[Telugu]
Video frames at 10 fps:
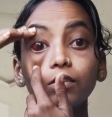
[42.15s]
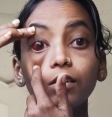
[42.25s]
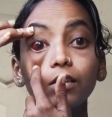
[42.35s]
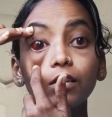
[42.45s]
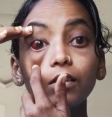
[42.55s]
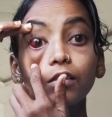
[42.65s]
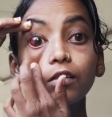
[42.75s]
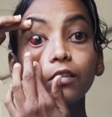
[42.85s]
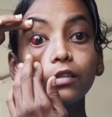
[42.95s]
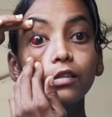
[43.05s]
చూడండి
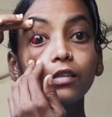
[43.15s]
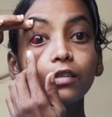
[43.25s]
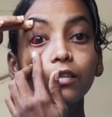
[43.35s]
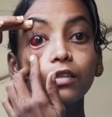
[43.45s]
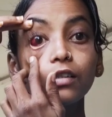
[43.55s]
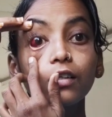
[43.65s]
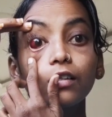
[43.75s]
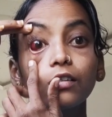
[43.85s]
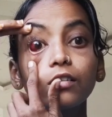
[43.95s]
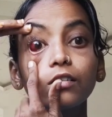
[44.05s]
ఈ
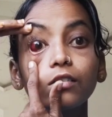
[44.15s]
కన్ను